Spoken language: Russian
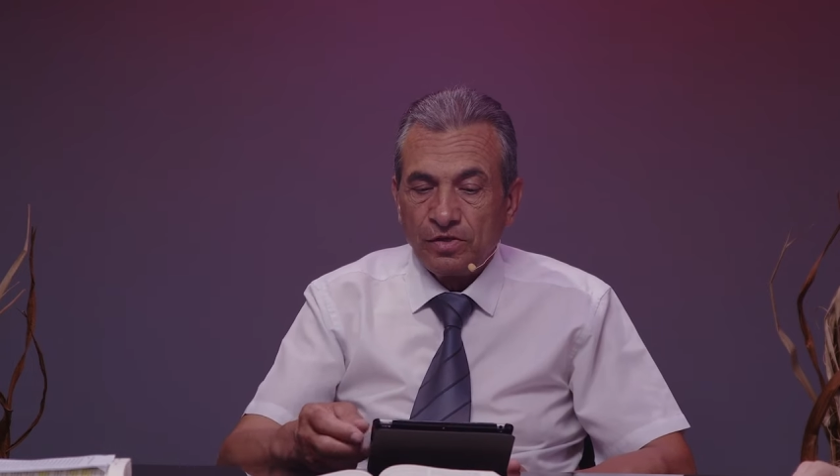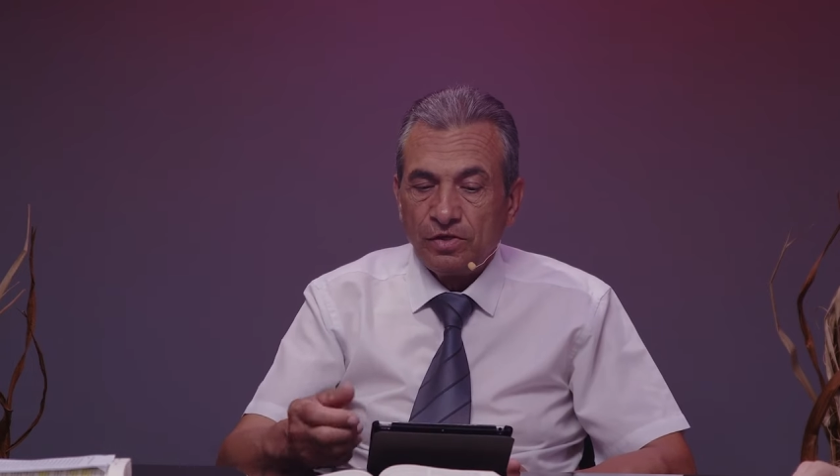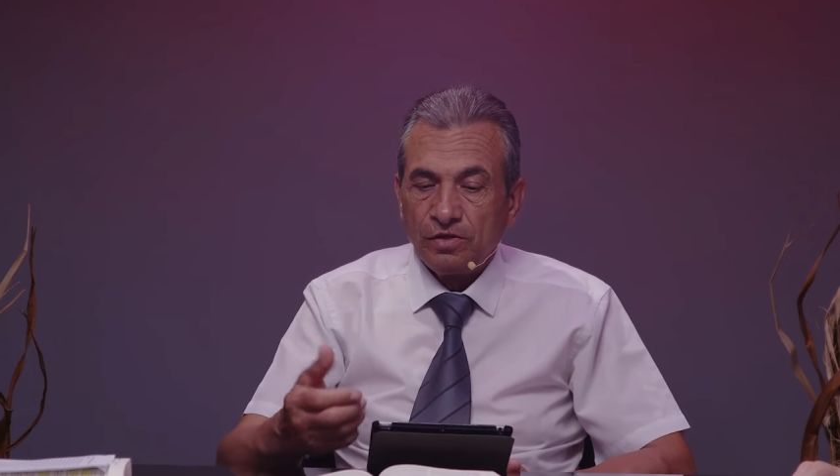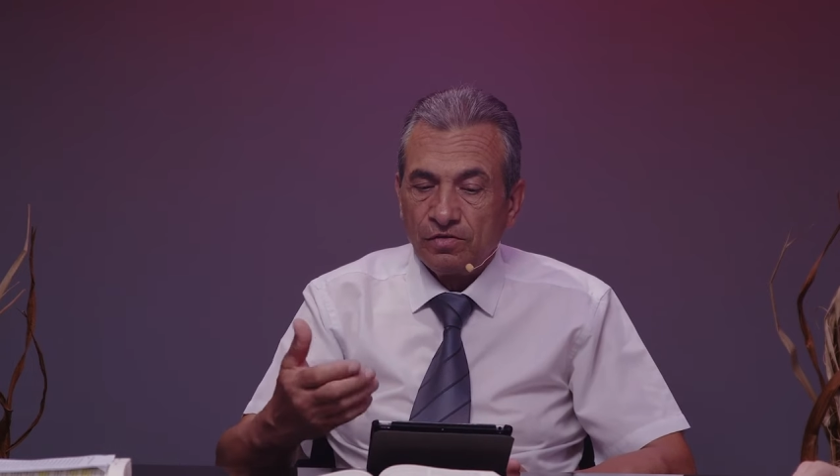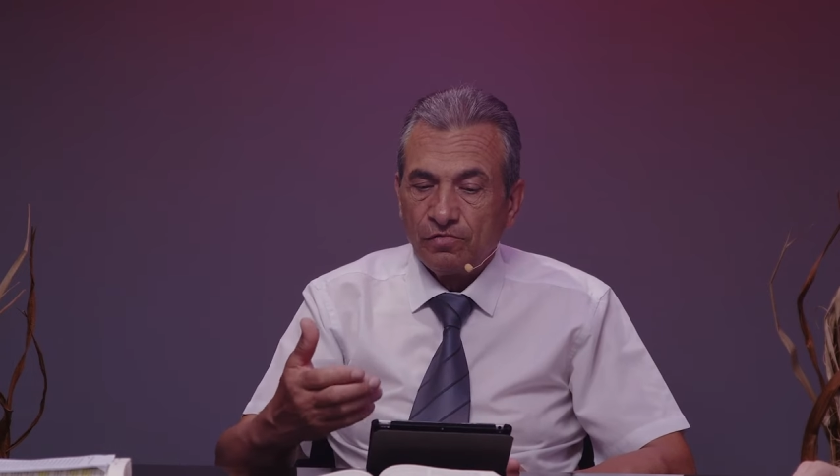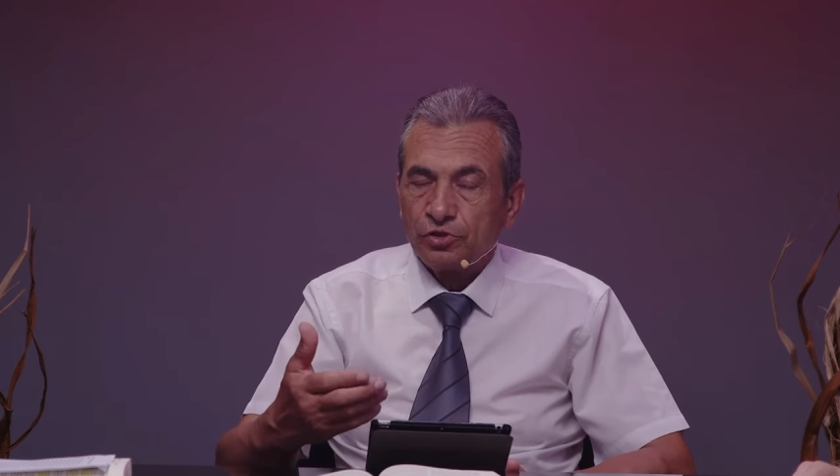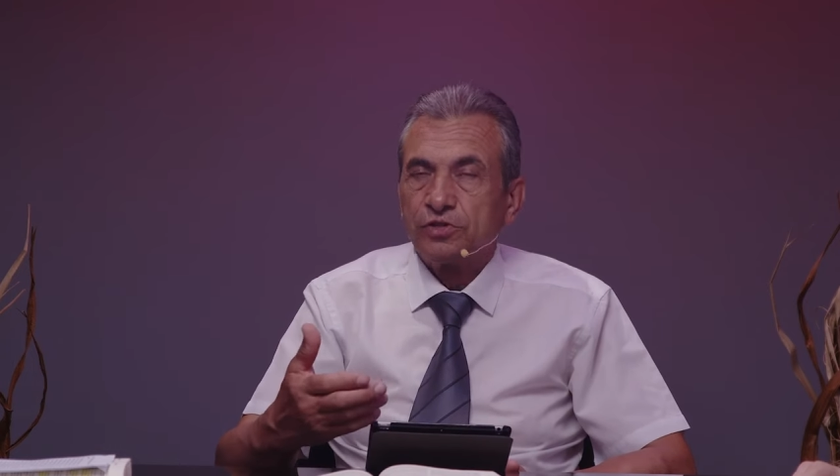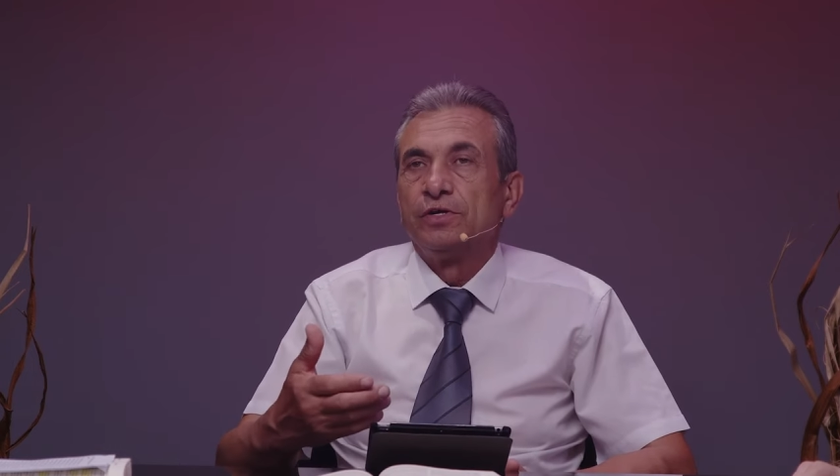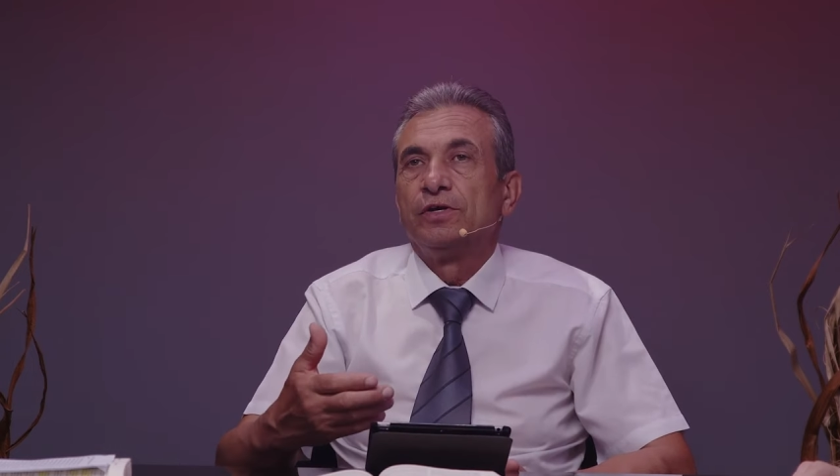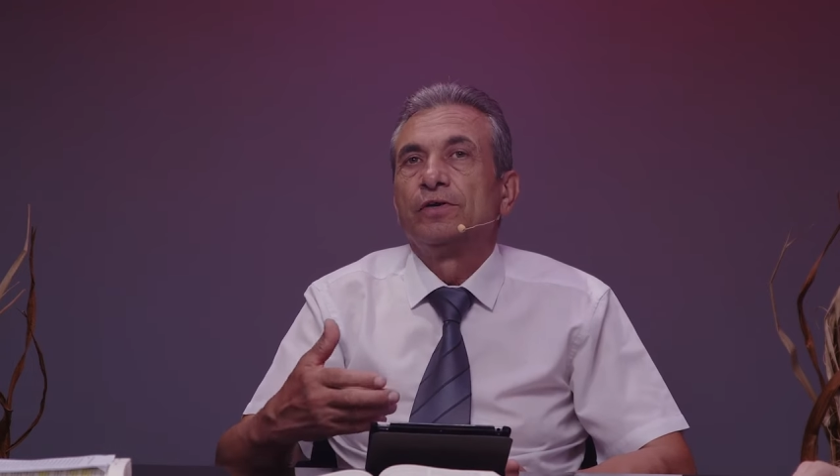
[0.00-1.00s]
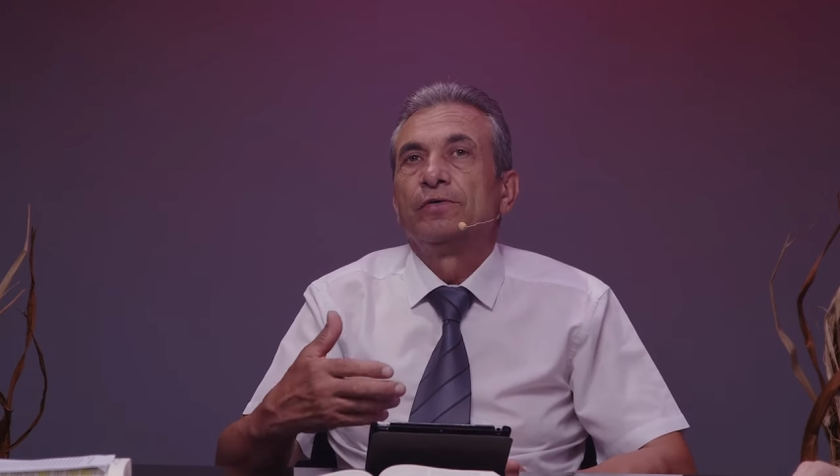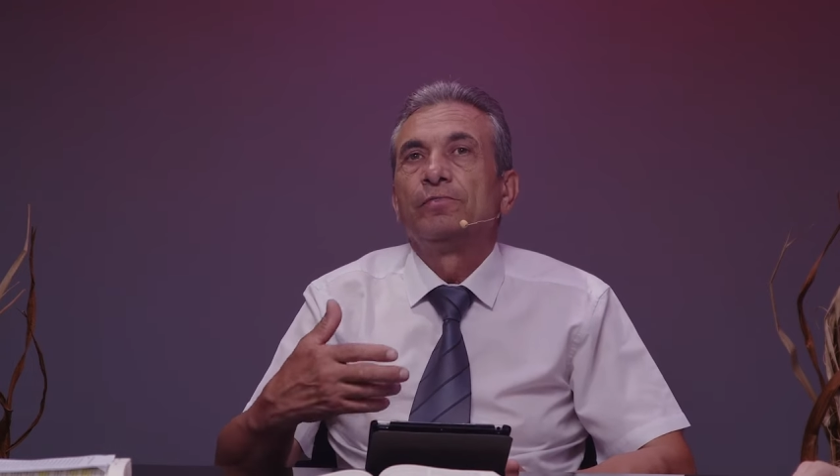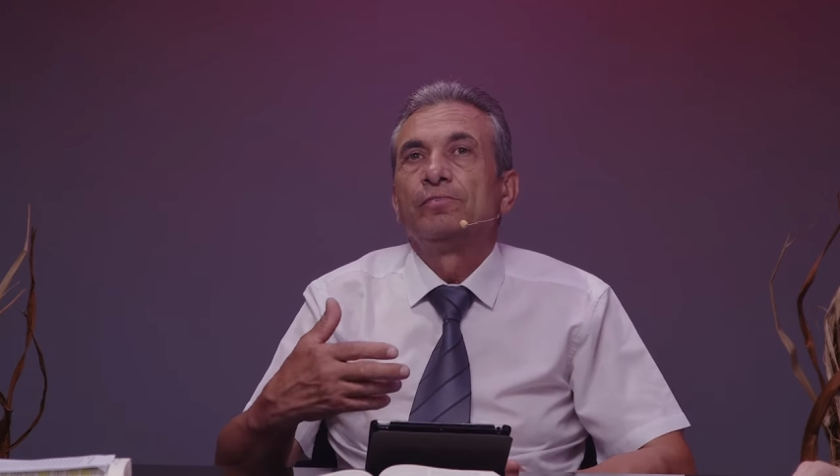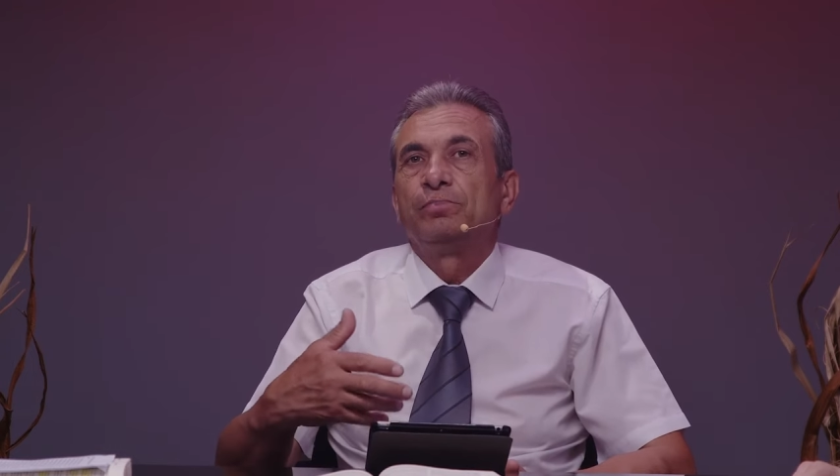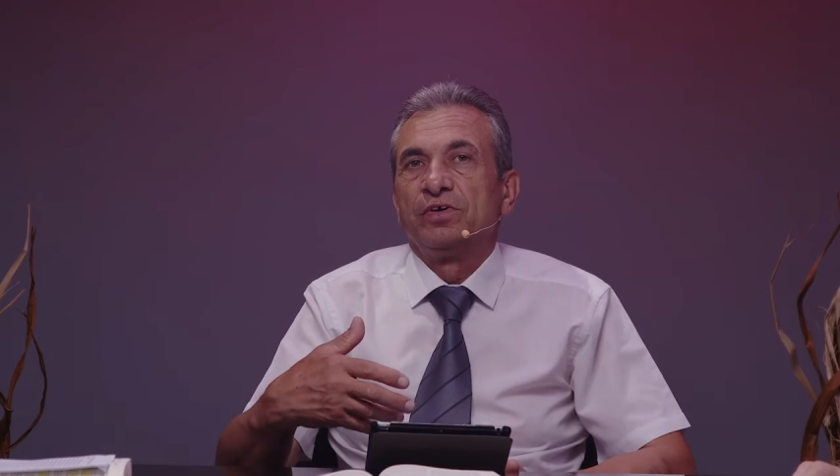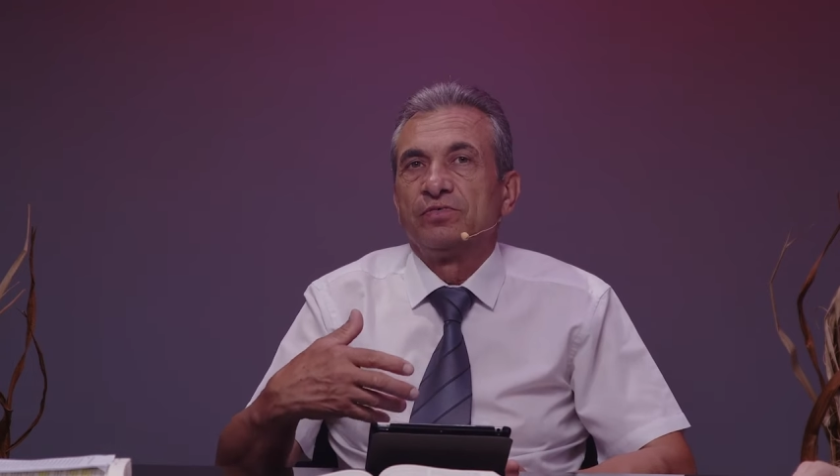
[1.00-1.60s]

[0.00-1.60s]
И вот э,